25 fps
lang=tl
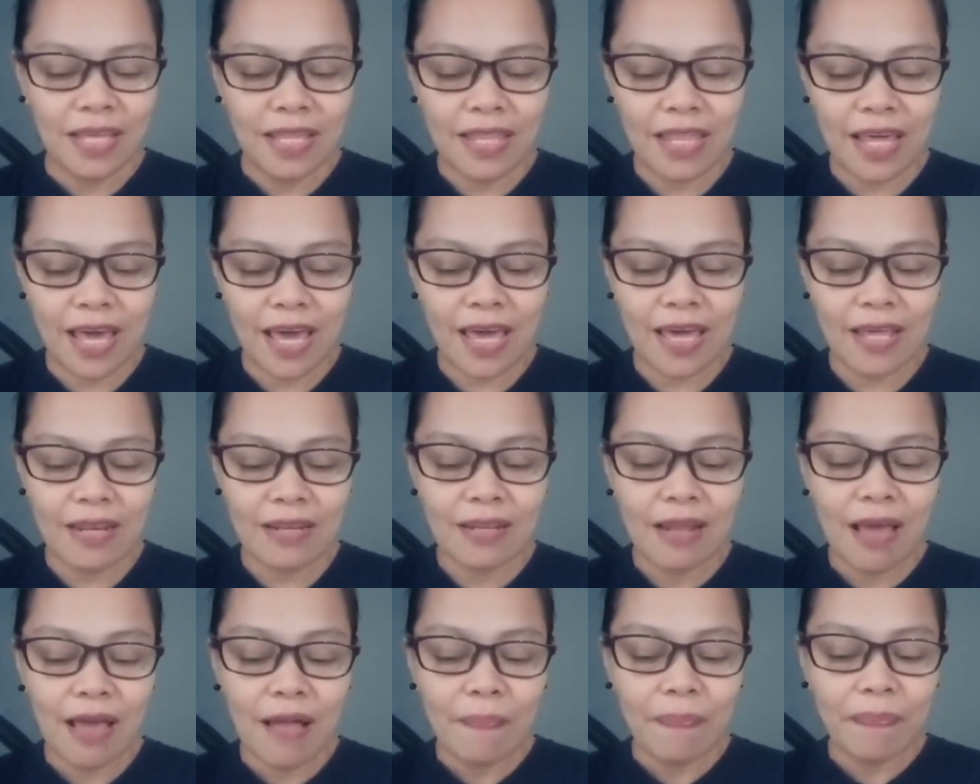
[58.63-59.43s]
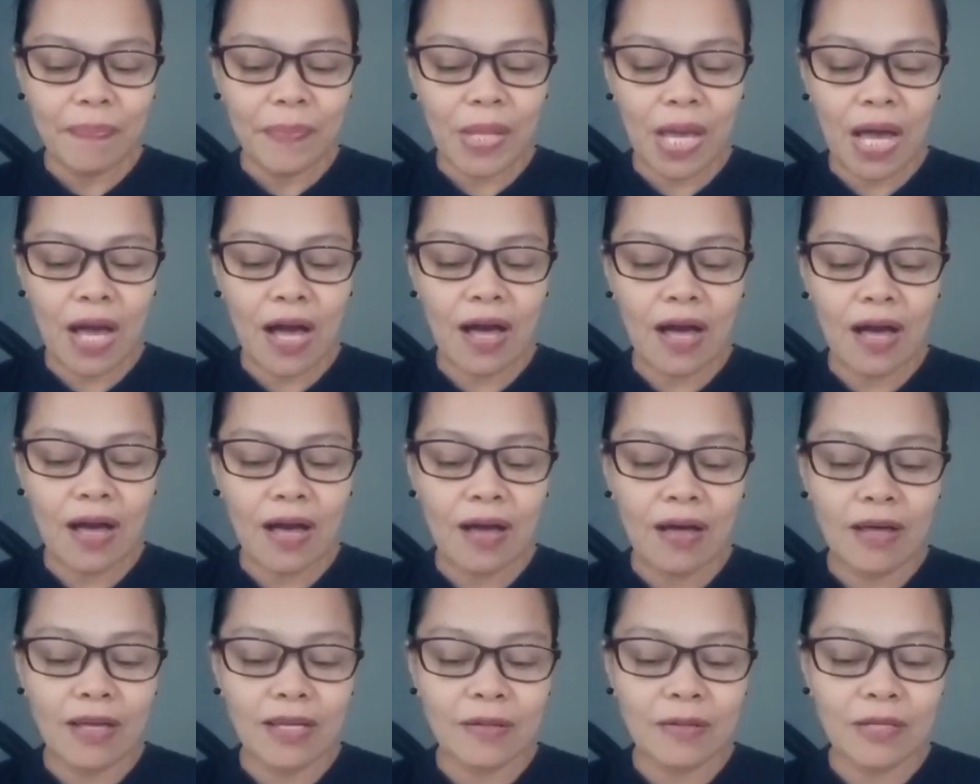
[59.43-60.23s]
Then,
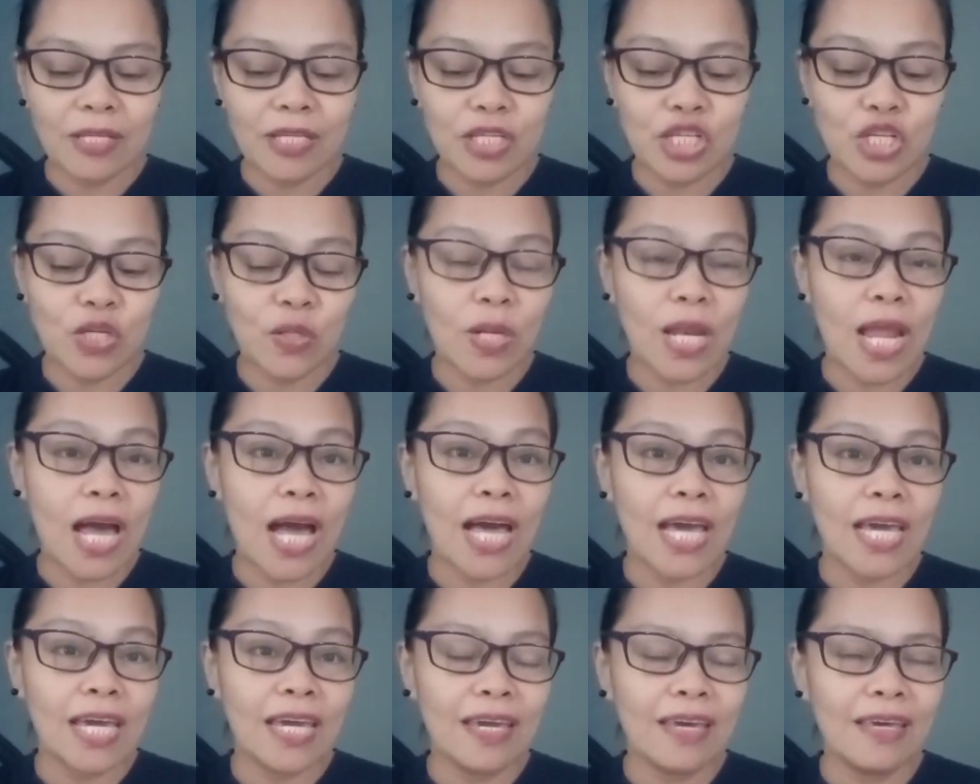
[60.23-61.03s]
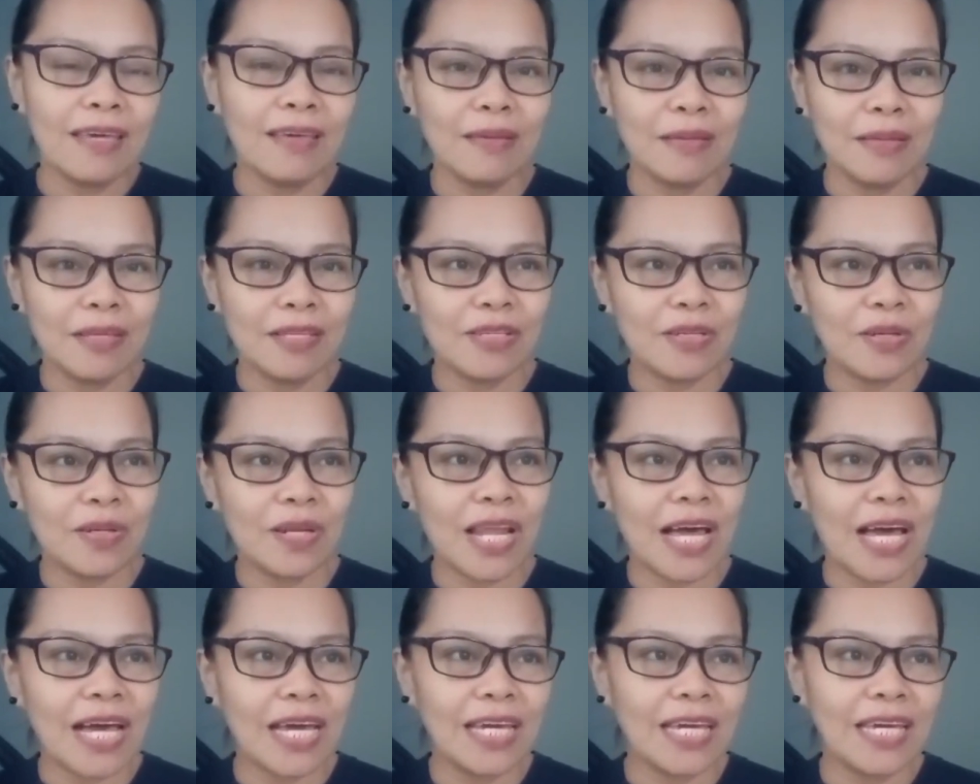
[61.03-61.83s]
uh, July,
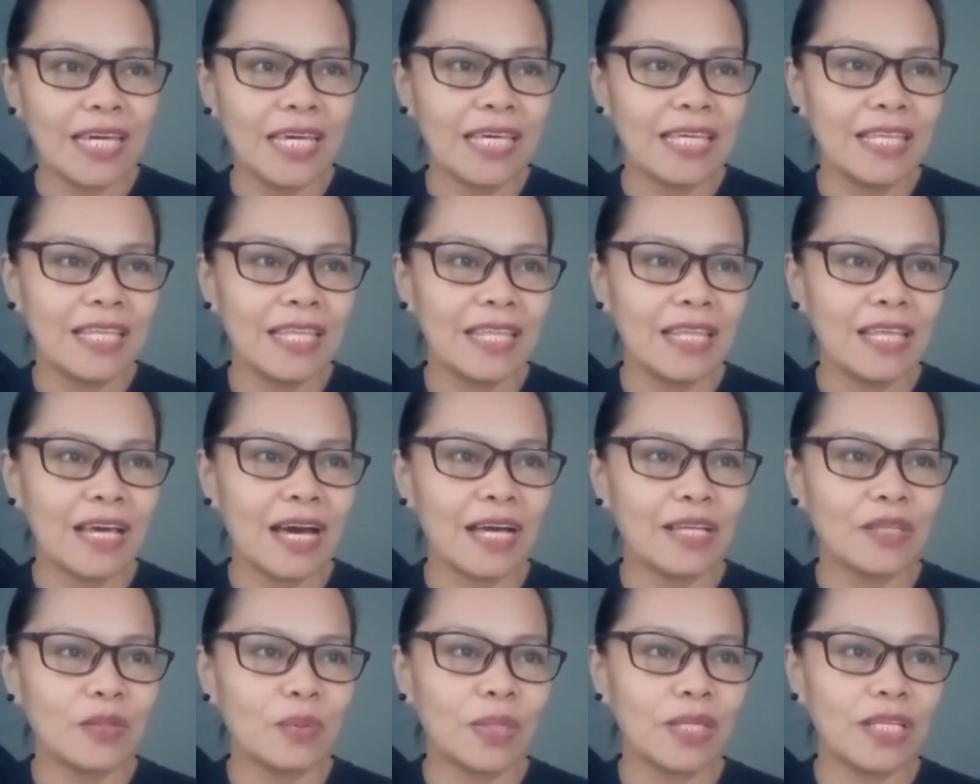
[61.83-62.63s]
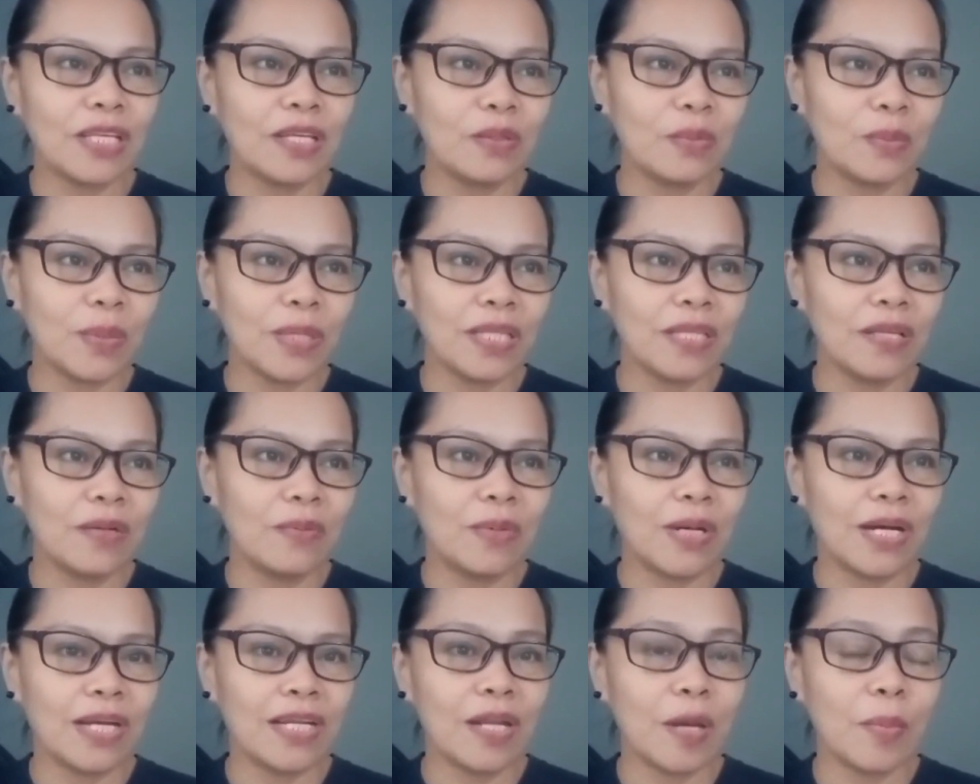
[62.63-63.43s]
July uh, ah,
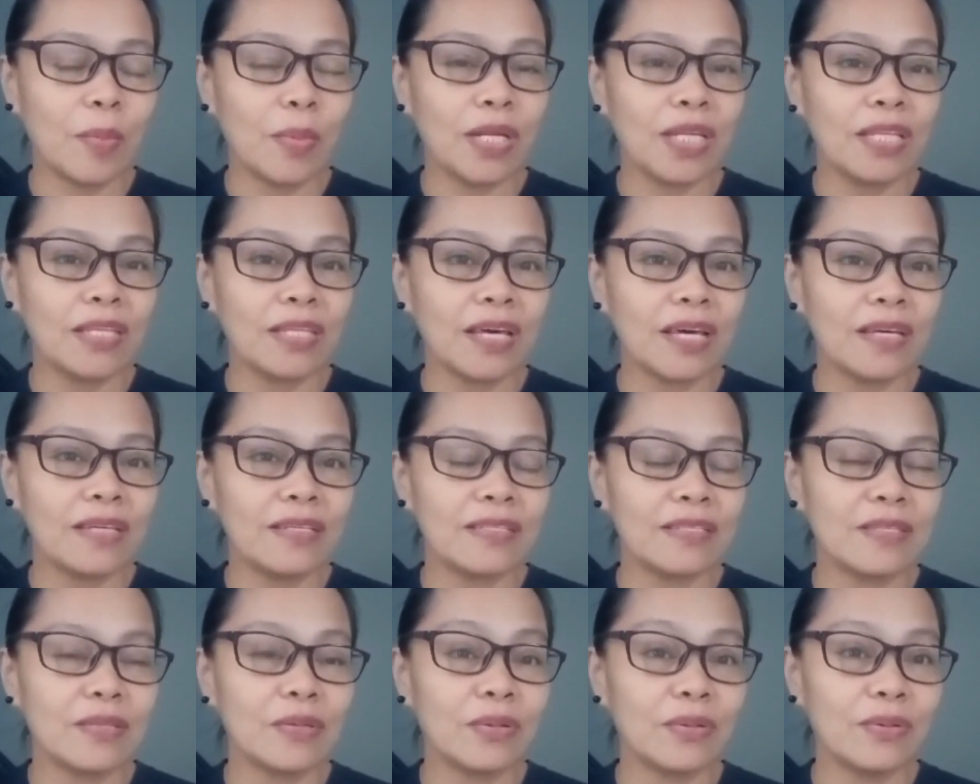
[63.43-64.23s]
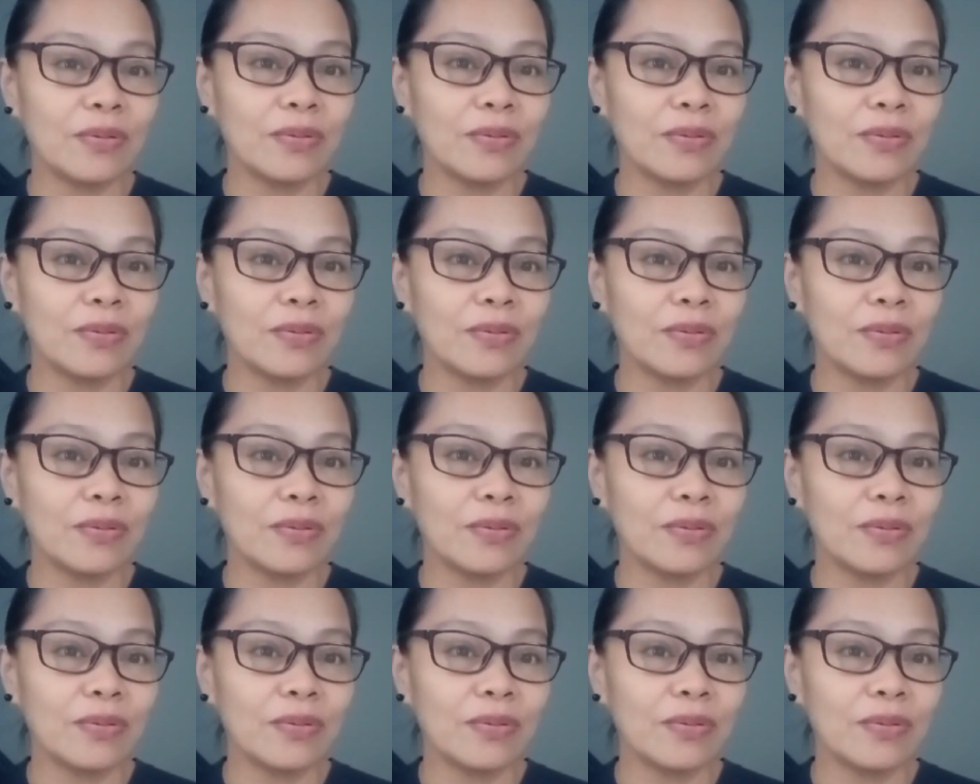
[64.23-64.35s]
2021 na monetize